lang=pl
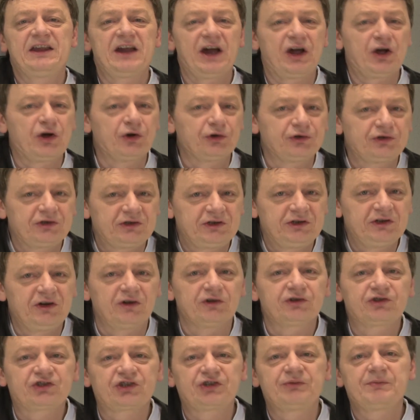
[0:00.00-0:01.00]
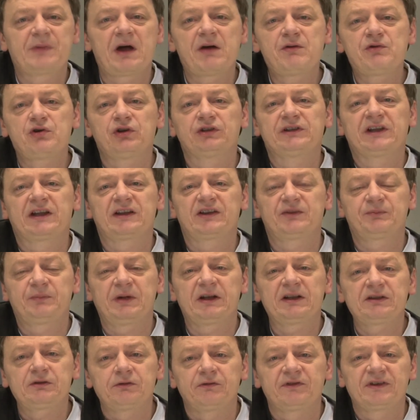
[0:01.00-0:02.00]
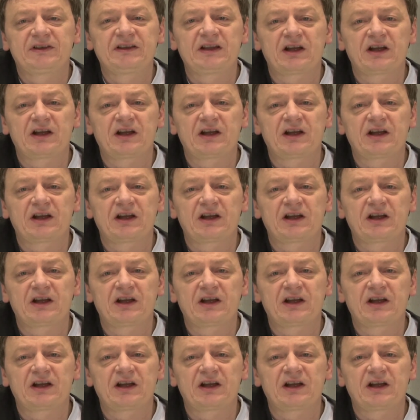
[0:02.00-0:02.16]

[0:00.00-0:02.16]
jakości otrzymały od ekspertów z